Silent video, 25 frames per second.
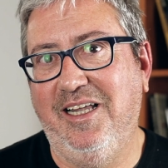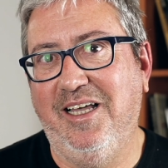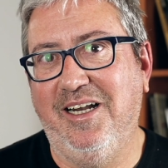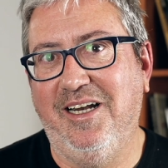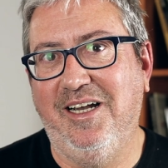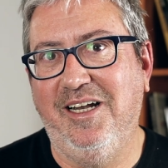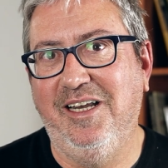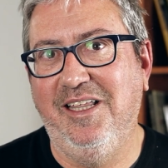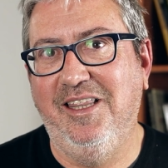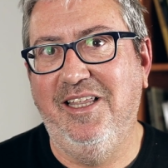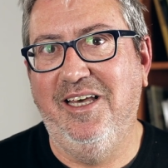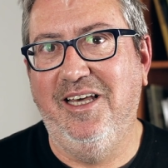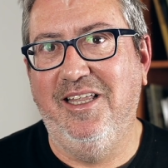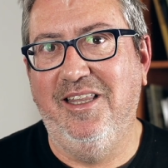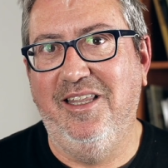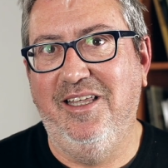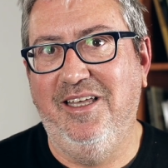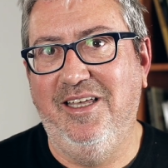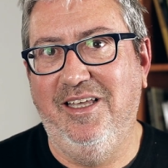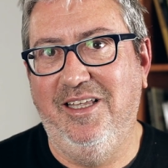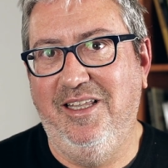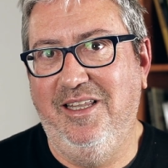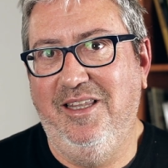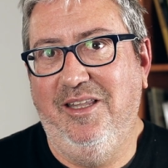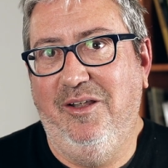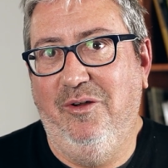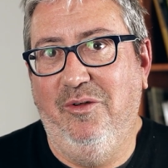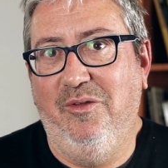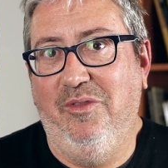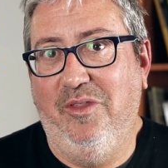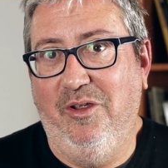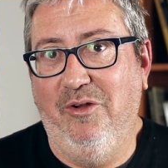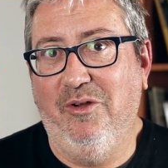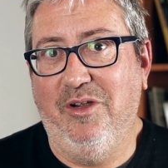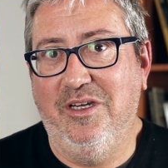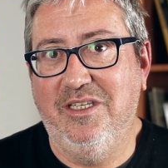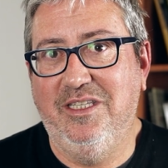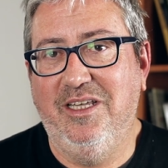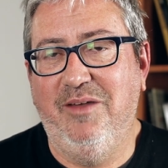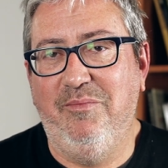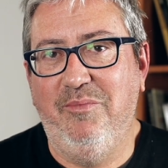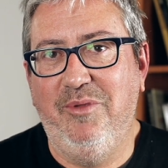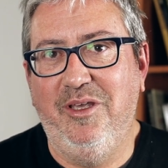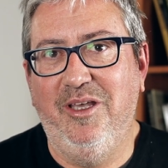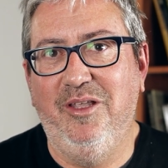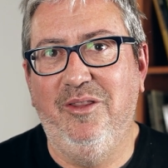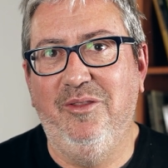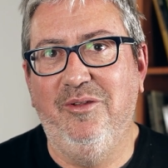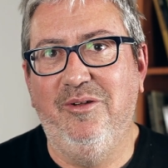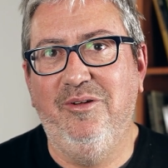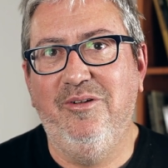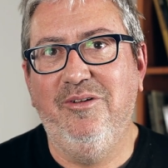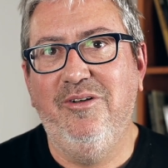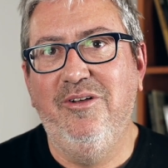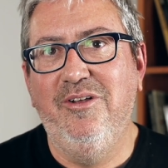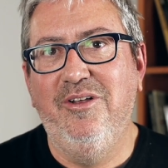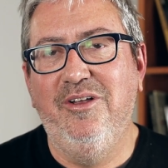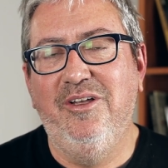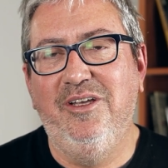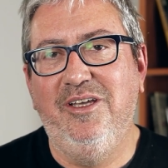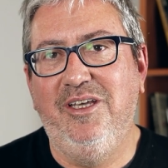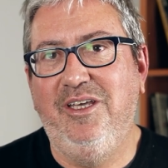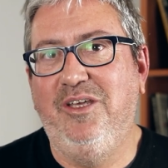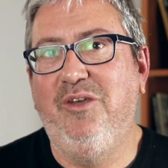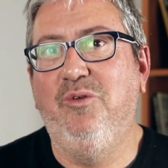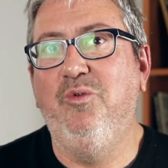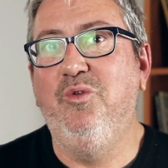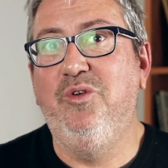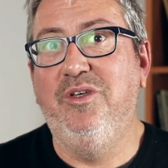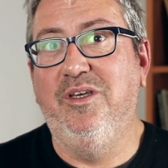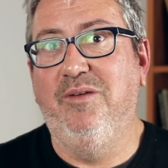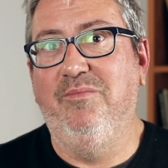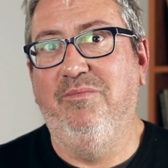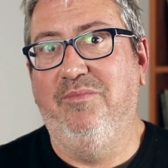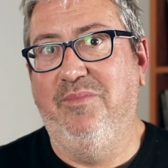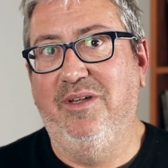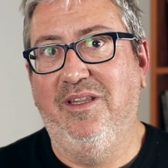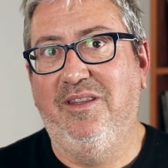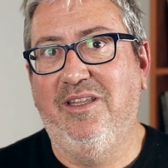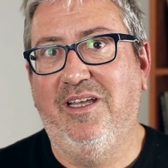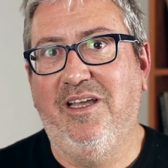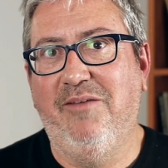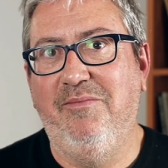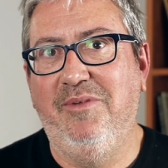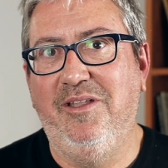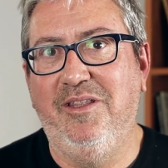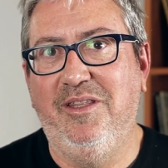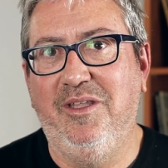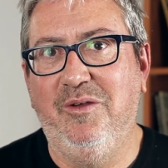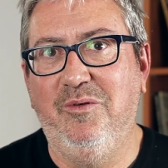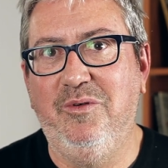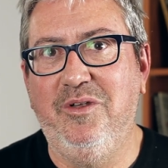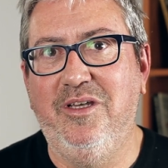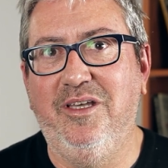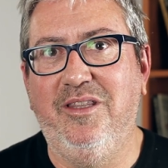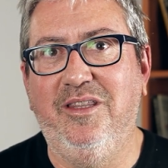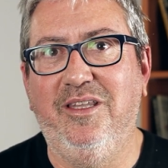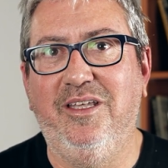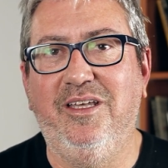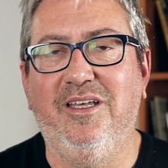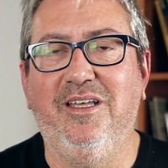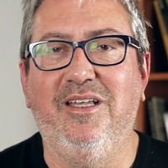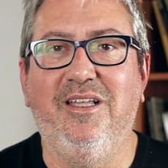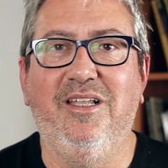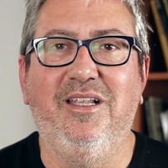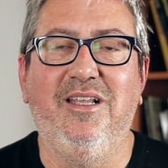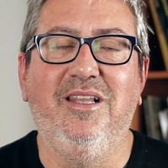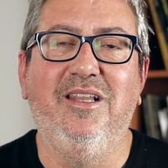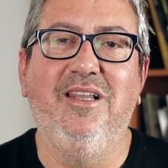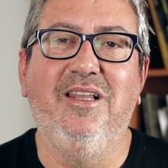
a la realidad de, lo, lo, que están viendo, ¿no? y huyen, prácticamente huyen de,